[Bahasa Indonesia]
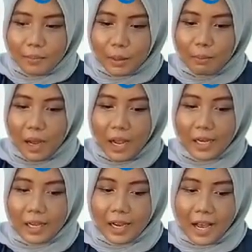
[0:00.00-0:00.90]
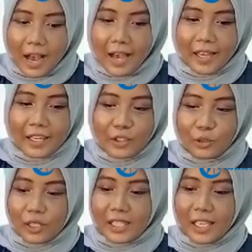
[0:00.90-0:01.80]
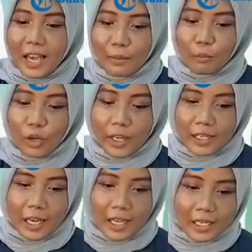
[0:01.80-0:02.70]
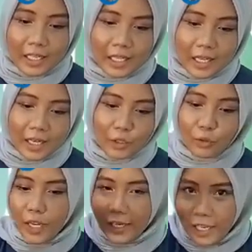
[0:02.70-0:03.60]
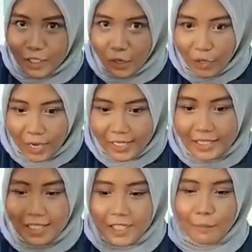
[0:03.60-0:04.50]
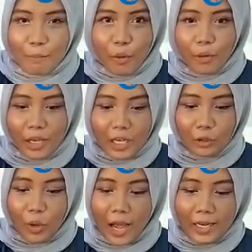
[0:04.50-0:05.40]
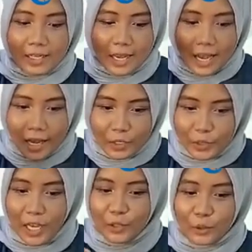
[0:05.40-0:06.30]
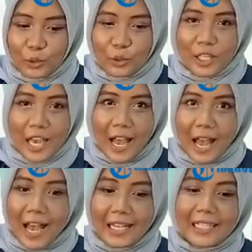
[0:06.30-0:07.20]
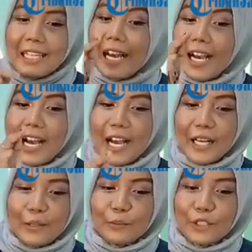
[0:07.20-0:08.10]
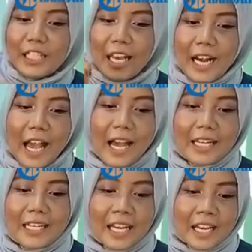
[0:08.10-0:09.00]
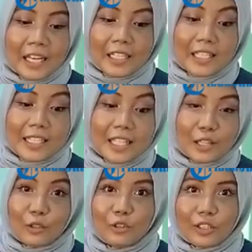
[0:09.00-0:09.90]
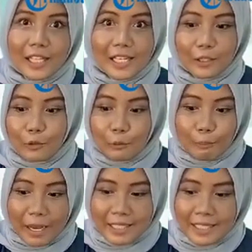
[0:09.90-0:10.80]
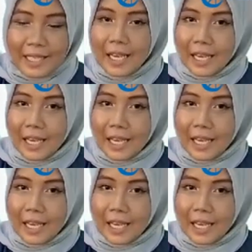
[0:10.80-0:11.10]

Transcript: berbagai durian mulai dari uh, durian yang diolah jadi tempoyak tuh ada, durian utuhnya ada, kemudian ada di situ durian kupas